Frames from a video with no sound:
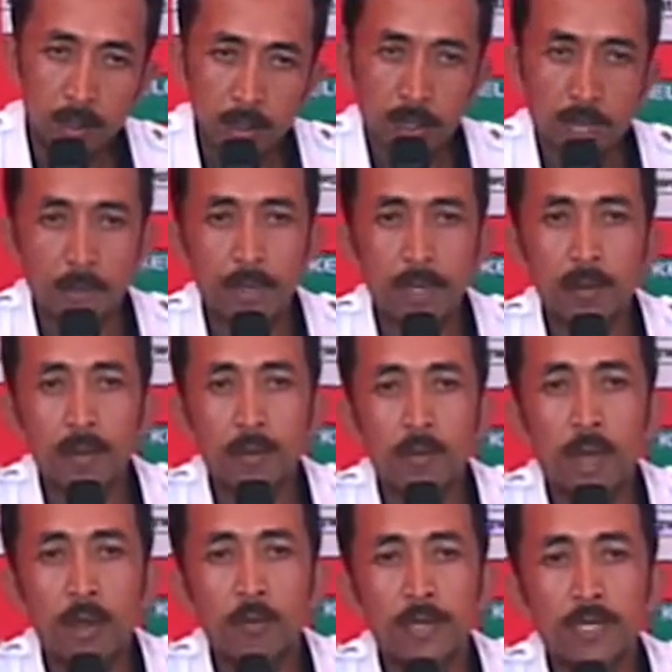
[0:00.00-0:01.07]
kami
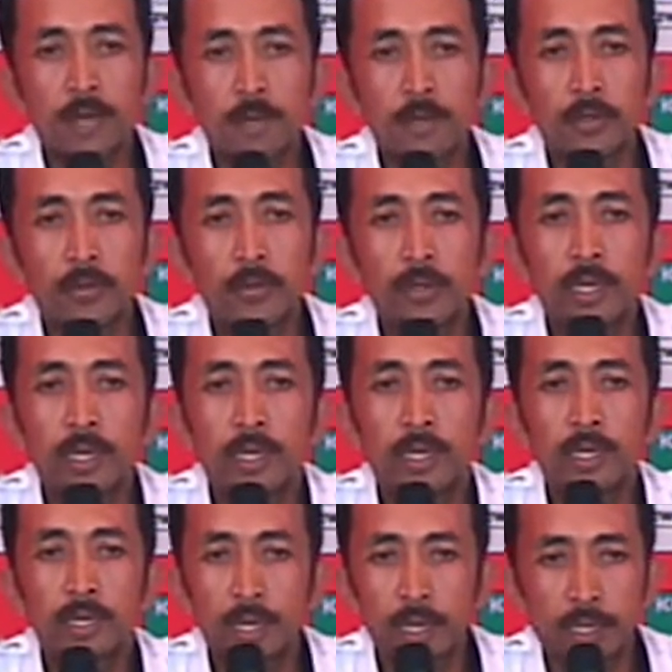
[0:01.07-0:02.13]
baru bisa menyentuh di
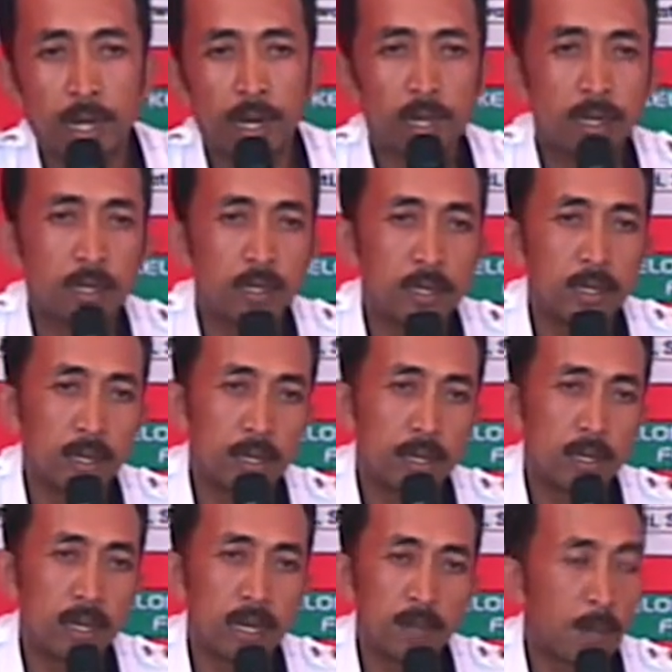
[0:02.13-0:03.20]
sekitaran
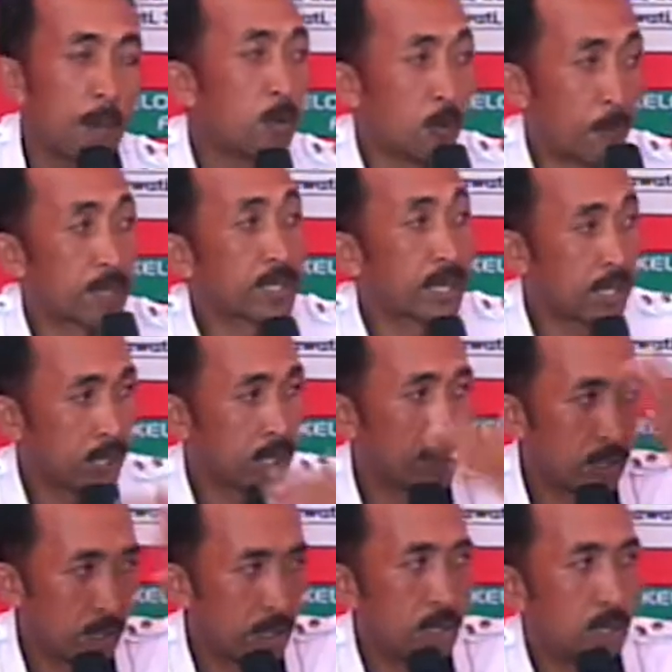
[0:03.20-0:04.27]
uh, 50 persen
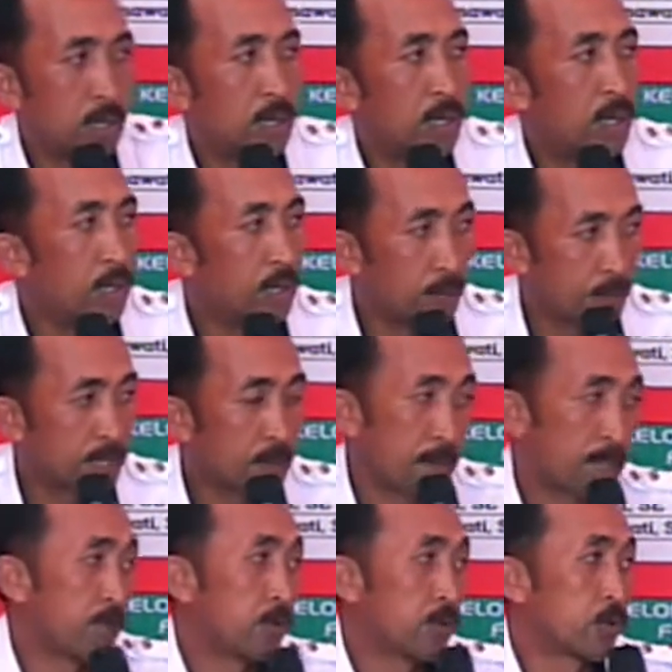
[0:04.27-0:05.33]
uh, di
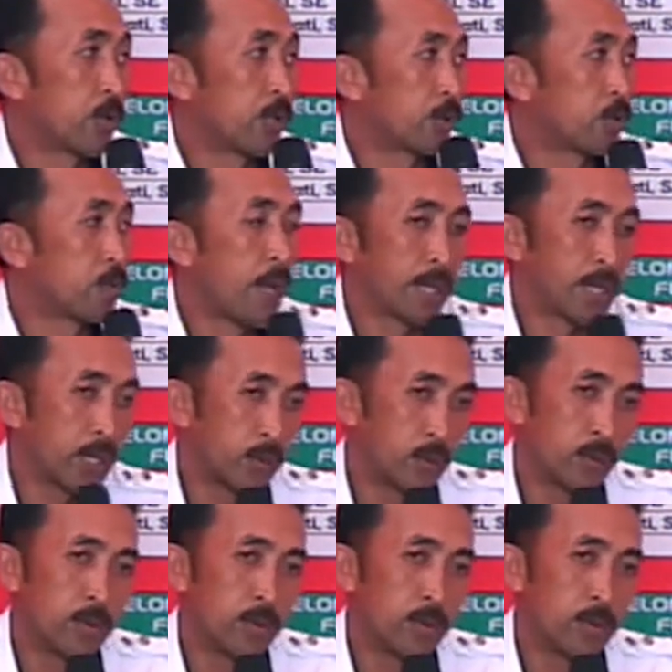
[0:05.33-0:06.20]
masing-masing dusun itu, baik itu